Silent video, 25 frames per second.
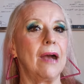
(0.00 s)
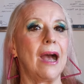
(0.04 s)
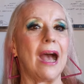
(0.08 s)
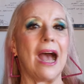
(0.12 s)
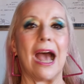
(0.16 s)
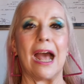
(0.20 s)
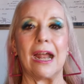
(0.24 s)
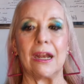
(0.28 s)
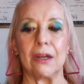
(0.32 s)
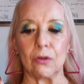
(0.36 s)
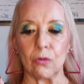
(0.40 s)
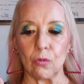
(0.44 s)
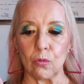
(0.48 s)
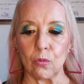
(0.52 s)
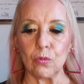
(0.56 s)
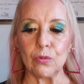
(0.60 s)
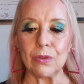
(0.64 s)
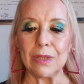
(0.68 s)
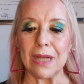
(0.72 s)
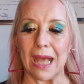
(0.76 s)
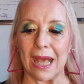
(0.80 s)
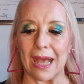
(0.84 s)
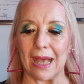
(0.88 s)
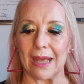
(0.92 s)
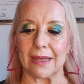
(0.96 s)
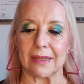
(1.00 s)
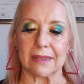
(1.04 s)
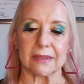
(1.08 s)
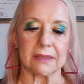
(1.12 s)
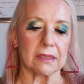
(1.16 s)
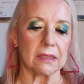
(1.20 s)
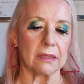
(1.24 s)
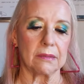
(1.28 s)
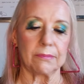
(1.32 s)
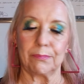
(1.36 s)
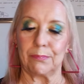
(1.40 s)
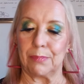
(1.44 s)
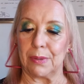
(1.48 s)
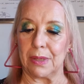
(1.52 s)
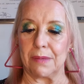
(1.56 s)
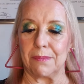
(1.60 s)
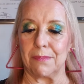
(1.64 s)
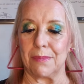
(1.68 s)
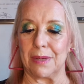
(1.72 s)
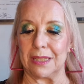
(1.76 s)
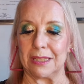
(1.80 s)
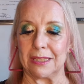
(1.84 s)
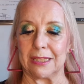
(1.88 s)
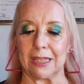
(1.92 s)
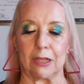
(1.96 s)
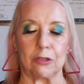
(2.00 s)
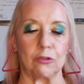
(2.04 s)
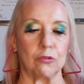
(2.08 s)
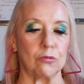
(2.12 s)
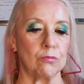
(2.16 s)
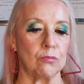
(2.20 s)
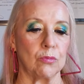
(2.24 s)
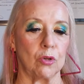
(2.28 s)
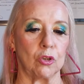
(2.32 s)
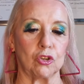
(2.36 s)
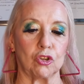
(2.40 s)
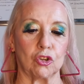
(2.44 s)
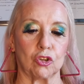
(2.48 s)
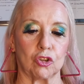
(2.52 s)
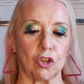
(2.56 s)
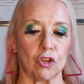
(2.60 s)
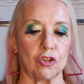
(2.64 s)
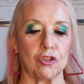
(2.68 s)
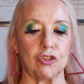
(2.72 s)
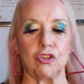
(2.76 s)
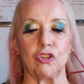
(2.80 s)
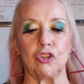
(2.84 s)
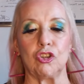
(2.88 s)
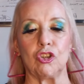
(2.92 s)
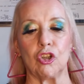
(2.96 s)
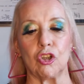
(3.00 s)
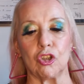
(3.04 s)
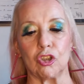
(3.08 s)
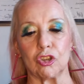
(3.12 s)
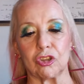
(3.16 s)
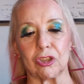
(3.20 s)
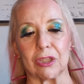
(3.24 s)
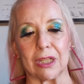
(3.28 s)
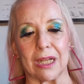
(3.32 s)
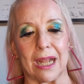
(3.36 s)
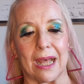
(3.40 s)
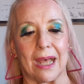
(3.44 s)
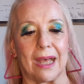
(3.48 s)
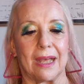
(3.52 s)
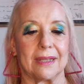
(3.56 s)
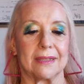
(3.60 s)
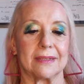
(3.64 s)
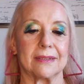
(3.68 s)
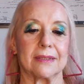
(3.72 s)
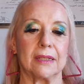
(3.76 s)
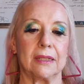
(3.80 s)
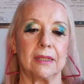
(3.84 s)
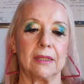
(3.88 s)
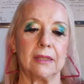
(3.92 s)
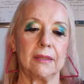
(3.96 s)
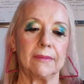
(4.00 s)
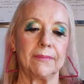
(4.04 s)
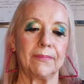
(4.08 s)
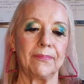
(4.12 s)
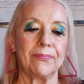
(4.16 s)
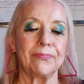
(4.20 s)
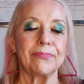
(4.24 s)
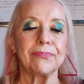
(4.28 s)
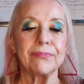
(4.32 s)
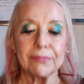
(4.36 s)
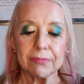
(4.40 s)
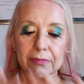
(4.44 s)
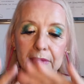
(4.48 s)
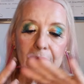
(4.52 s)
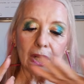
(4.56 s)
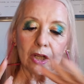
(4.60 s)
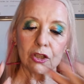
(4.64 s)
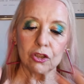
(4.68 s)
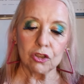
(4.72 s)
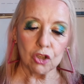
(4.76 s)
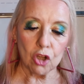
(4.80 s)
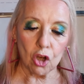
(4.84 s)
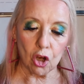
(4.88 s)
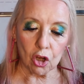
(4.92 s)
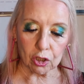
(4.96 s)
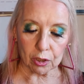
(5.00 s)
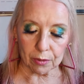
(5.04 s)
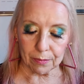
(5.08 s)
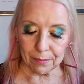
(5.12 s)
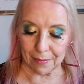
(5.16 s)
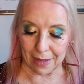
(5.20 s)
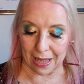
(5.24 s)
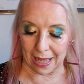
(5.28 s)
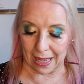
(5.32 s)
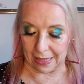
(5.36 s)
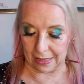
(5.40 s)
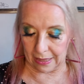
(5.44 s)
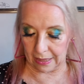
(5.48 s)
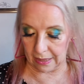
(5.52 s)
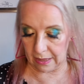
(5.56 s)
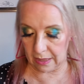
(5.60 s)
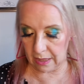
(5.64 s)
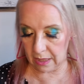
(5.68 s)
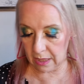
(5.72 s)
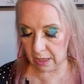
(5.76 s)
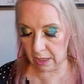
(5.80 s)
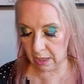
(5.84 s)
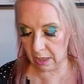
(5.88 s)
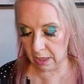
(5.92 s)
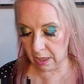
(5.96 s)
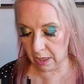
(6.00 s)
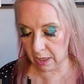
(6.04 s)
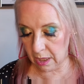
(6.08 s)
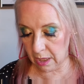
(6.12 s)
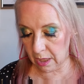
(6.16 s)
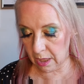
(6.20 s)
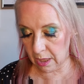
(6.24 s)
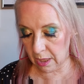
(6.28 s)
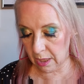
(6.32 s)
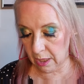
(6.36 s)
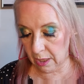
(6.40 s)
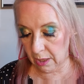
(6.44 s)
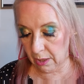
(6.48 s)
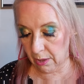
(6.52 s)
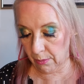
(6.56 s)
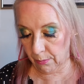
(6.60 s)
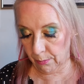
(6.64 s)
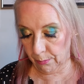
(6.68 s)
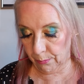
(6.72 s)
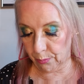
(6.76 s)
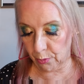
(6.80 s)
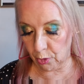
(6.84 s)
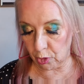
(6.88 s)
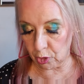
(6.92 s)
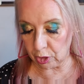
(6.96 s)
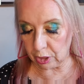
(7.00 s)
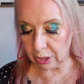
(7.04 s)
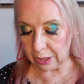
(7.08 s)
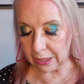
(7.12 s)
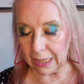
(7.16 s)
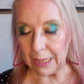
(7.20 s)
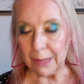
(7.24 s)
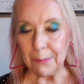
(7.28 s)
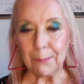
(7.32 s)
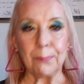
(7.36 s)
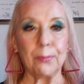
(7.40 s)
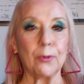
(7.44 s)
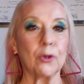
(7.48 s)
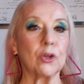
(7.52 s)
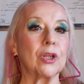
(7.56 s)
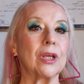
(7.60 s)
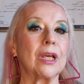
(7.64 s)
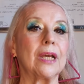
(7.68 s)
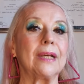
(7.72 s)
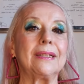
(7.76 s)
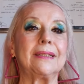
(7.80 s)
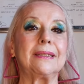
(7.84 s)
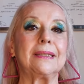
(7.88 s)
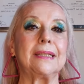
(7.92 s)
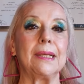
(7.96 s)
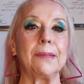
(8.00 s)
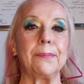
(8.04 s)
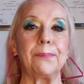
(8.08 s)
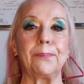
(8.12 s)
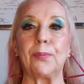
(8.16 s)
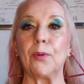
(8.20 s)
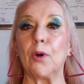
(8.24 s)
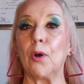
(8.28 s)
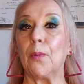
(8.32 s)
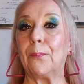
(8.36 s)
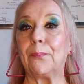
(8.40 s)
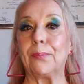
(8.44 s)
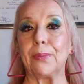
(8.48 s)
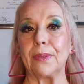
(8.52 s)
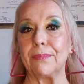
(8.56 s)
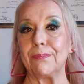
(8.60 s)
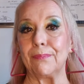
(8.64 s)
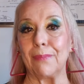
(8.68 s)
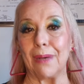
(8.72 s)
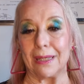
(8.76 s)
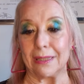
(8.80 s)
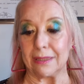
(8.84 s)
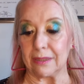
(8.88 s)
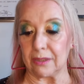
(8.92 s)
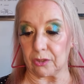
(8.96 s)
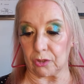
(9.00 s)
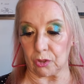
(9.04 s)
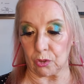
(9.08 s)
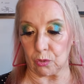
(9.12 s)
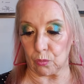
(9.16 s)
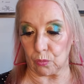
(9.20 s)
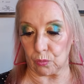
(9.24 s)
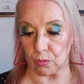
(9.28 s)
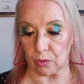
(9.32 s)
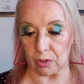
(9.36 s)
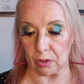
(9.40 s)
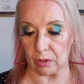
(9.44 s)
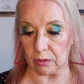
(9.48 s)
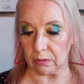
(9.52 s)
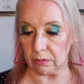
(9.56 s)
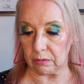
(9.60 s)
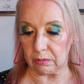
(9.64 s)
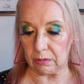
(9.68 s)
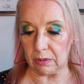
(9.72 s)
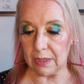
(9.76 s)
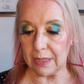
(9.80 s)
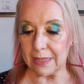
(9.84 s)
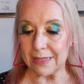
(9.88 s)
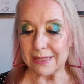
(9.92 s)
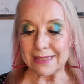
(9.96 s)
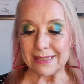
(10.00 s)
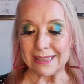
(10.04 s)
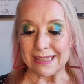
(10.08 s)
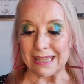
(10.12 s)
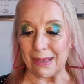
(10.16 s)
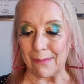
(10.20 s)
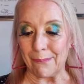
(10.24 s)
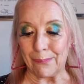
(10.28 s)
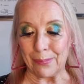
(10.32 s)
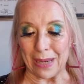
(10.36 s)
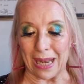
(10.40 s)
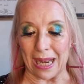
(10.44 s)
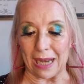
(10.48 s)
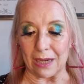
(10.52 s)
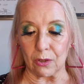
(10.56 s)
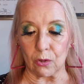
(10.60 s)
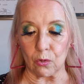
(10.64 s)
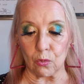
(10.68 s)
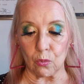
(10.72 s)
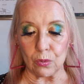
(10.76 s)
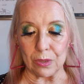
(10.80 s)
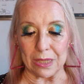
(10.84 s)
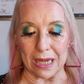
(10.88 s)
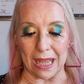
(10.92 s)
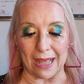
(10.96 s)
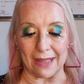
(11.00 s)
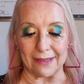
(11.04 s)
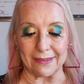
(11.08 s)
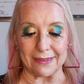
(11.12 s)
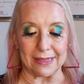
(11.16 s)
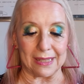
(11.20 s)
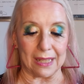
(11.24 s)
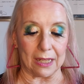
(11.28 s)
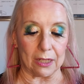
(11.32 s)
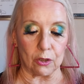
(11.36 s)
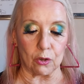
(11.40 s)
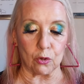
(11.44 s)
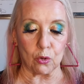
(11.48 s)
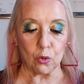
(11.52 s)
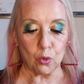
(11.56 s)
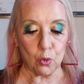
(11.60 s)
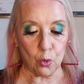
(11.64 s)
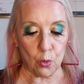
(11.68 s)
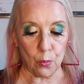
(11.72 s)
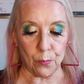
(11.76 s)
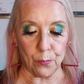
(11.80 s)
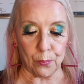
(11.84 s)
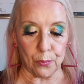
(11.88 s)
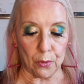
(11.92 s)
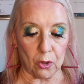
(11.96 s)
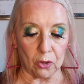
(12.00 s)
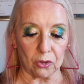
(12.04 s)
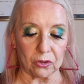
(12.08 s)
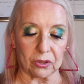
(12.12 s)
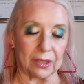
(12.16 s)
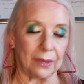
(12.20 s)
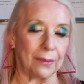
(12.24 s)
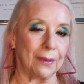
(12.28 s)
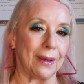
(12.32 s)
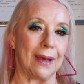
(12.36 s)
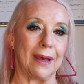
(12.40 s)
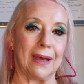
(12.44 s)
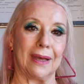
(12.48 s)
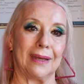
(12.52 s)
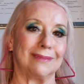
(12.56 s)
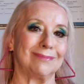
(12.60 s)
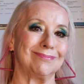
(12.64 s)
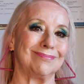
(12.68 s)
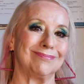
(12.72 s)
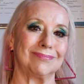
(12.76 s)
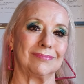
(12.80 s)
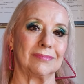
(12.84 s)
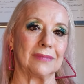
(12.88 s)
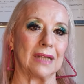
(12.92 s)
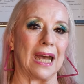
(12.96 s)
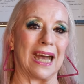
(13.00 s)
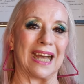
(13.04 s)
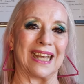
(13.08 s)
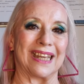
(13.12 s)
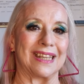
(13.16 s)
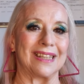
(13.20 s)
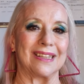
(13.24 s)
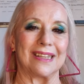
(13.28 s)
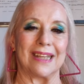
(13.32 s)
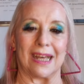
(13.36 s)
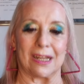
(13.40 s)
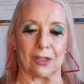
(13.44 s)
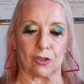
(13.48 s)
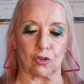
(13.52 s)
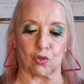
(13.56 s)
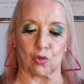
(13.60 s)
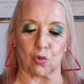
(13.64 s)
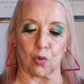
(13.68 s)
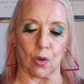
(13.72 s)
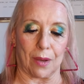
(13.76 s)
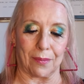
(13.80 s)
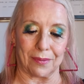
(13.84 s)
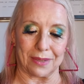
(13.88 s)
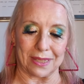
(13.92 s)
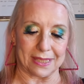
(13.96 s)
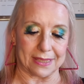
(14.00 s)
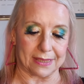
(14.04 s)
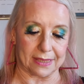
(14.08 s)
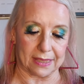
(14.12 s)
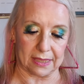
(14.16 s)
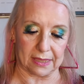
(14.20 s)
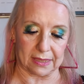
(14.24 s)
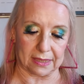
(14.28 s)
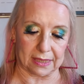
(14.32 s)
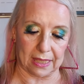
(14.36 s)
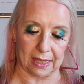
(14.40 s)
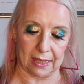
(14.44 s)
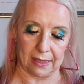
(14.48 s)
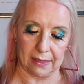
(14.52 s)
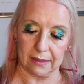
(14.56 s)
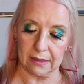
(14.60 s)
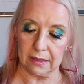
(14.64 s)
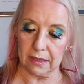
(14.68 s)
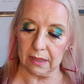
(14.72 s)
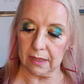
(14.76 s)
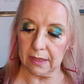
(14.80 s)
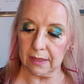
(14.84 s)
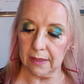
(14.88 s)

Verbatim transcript: algunas pigmentan un montón y otras normal. ¿Por qué? Porque es tipo PIN 21. Siempre alguna del grupo te va a quedar suavecita.